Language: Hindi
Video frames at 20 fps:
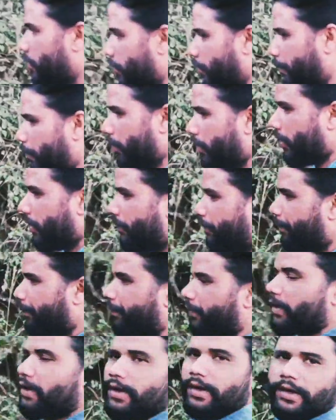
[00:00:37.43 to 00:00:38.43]
ऊपर
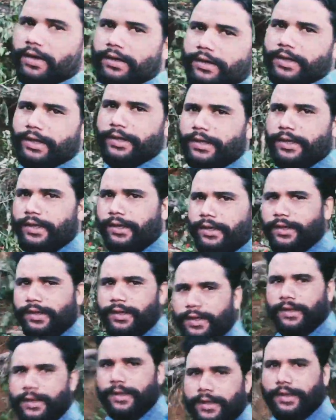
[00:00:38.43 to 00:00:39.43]
देखिए
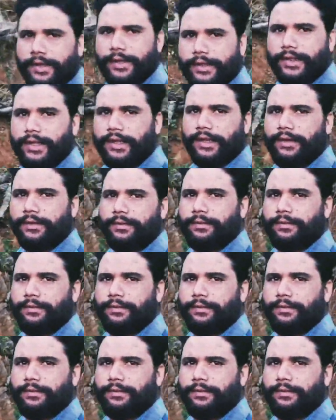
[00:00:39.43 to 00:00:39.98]
कितना